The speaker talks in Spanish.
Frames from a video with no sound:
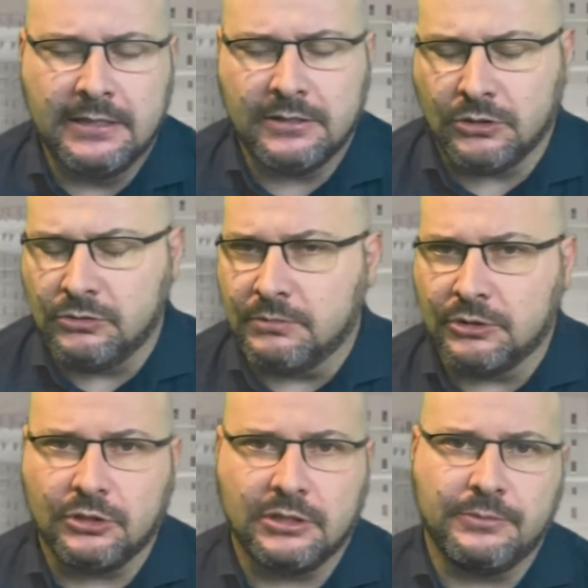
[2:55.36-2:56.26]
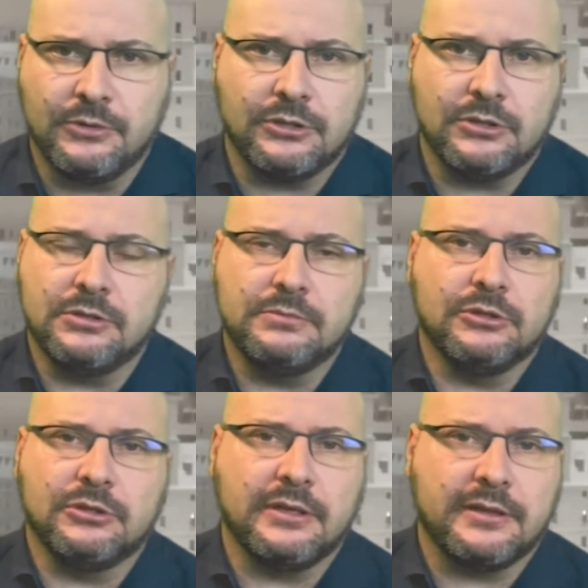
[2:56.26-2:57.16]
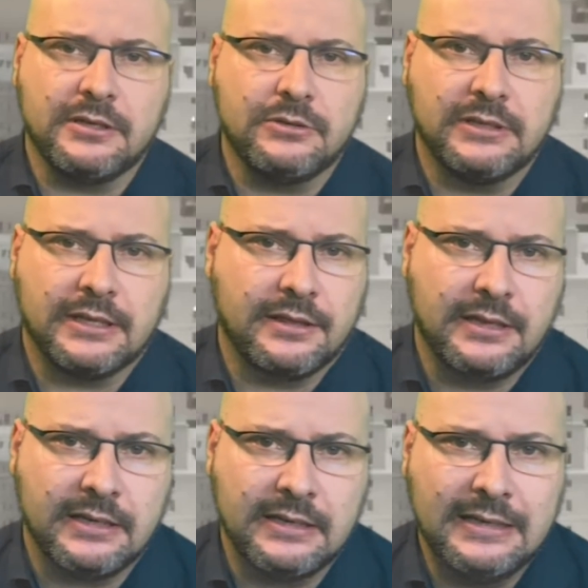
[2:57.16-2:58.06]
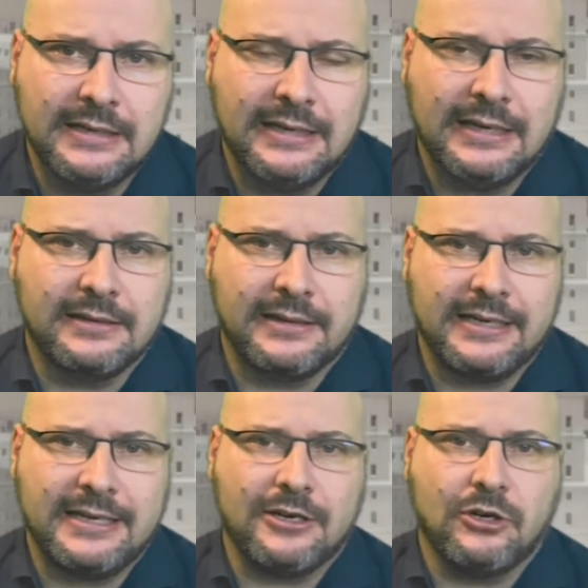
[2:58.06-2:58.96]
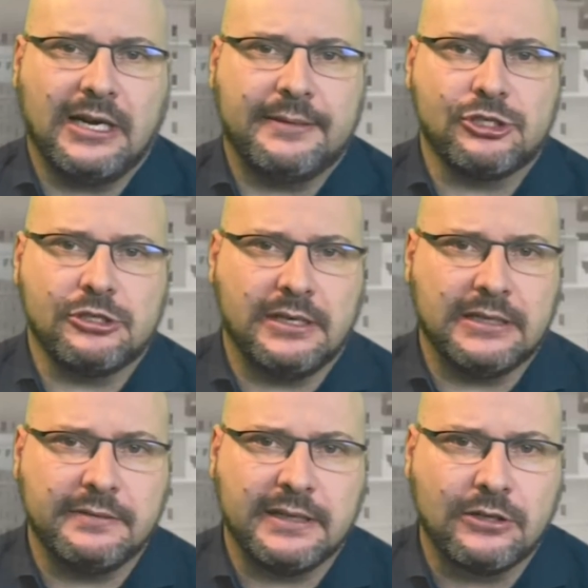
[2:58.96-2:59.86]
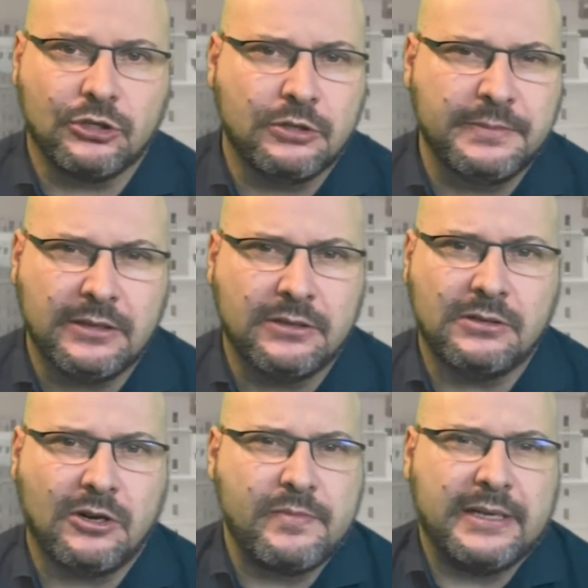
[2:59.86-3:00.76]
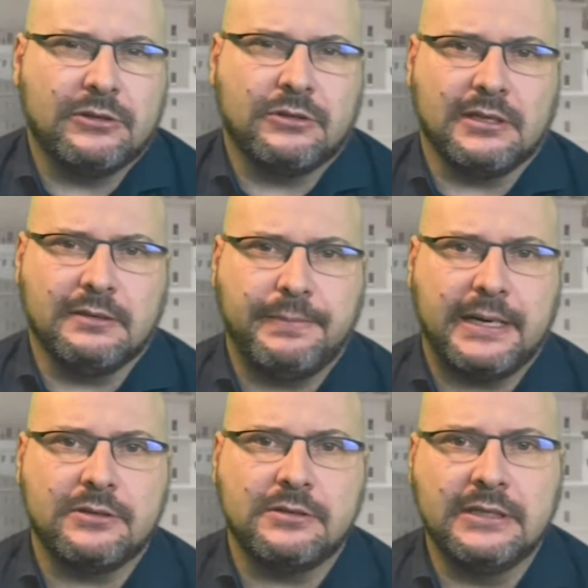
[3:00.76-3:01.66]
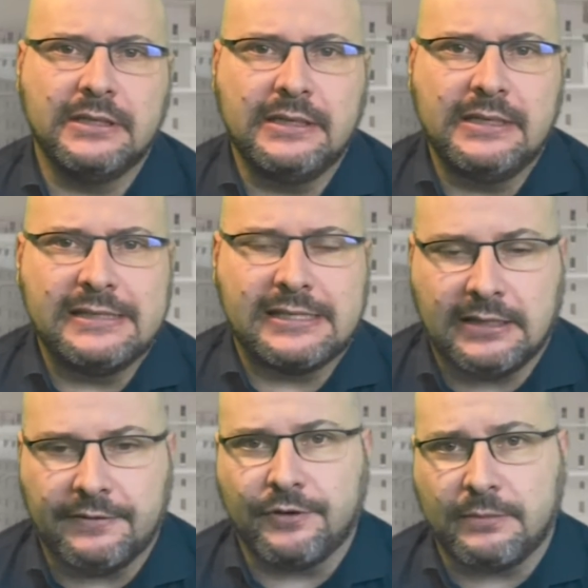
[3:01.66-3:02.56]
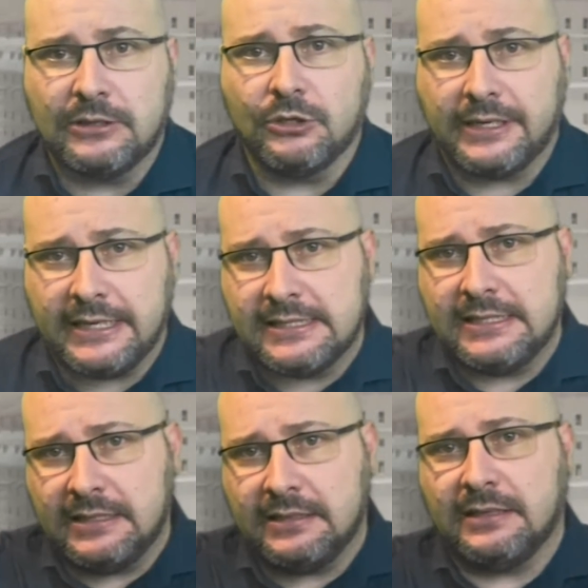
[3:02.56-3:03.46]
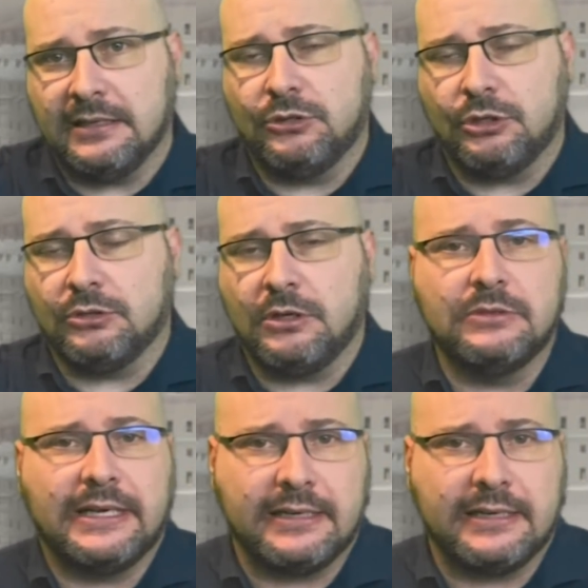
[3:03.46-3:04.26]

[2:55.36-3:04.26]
con un montón de muertos, con un montón de circunstancias, entre ellas colapso a nivel económico, aumento del paro. Se están formando crisis en torno a una